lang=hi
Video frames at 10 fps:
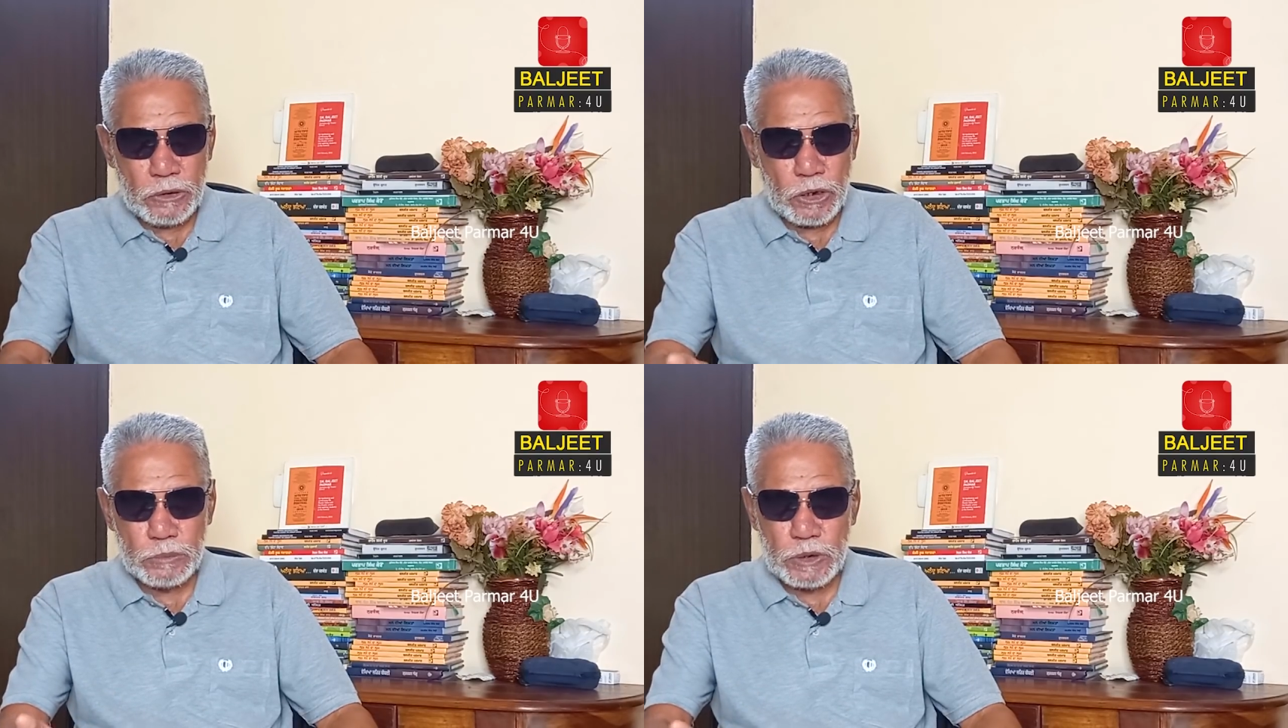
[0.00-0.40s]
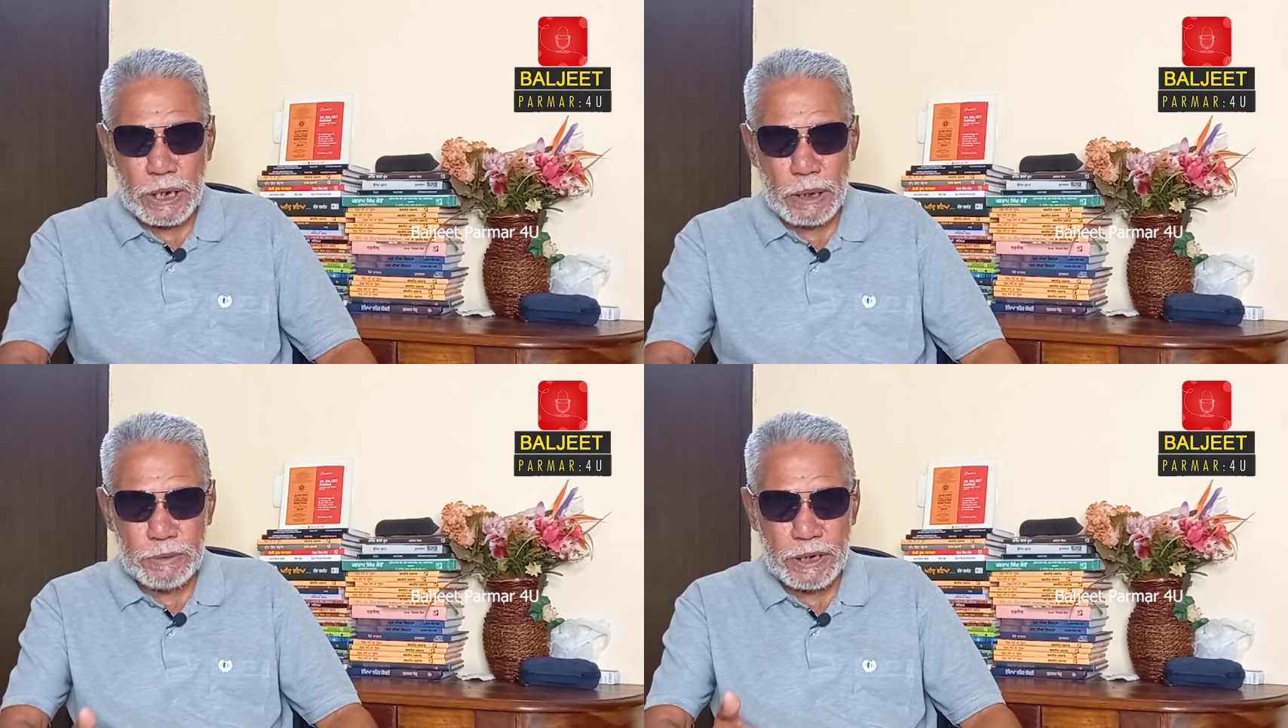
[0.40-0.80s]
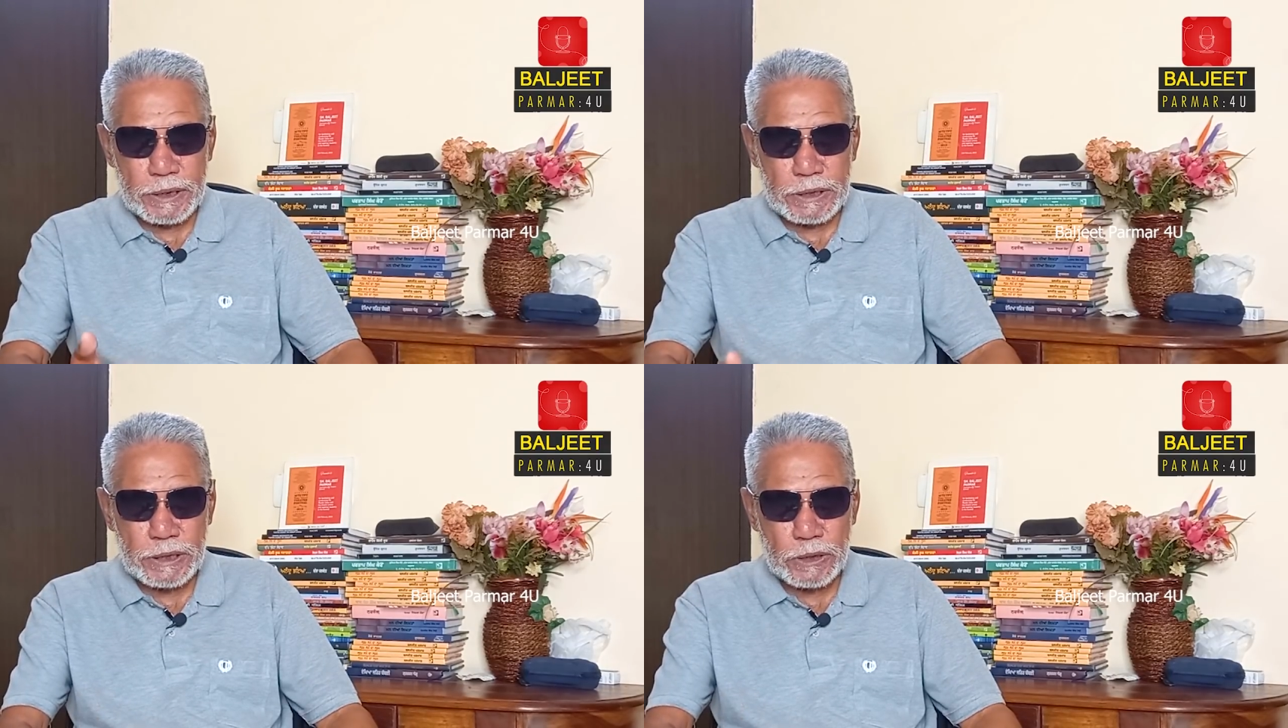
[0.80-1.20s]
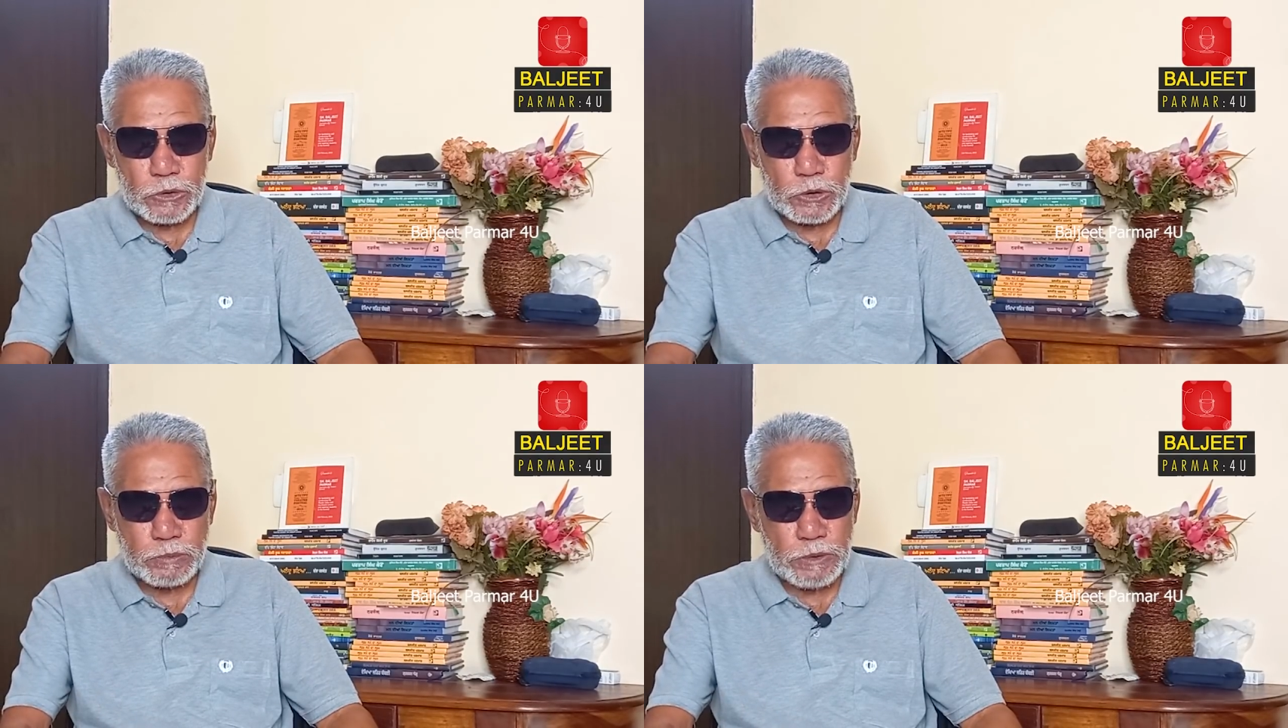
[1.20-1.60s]
और मुकाबला किया
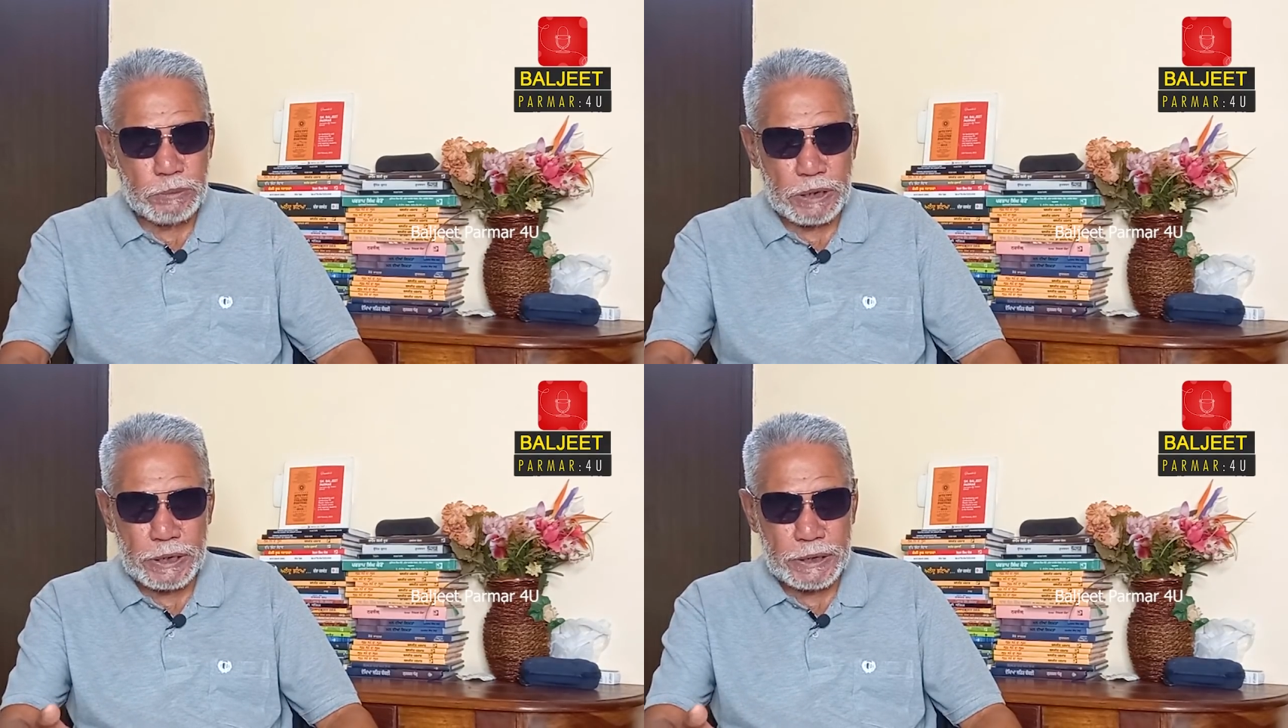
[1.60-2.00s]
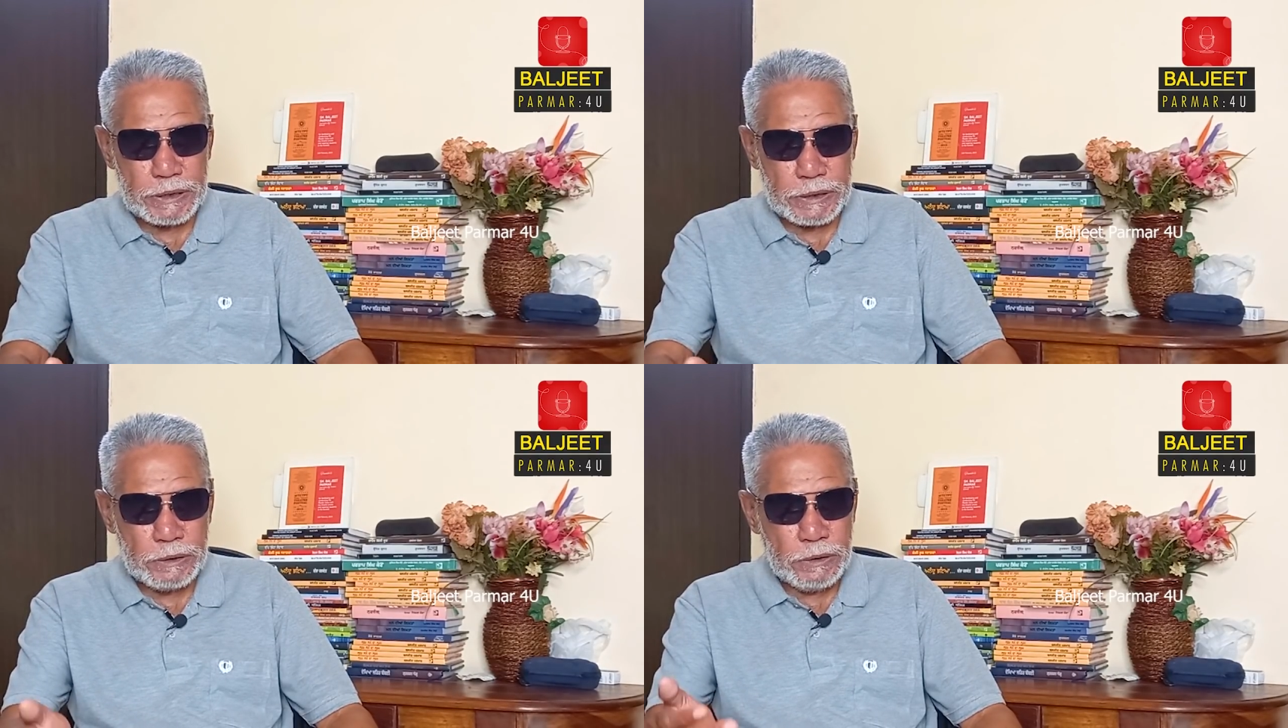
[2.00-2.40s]
दुश्मन भले ही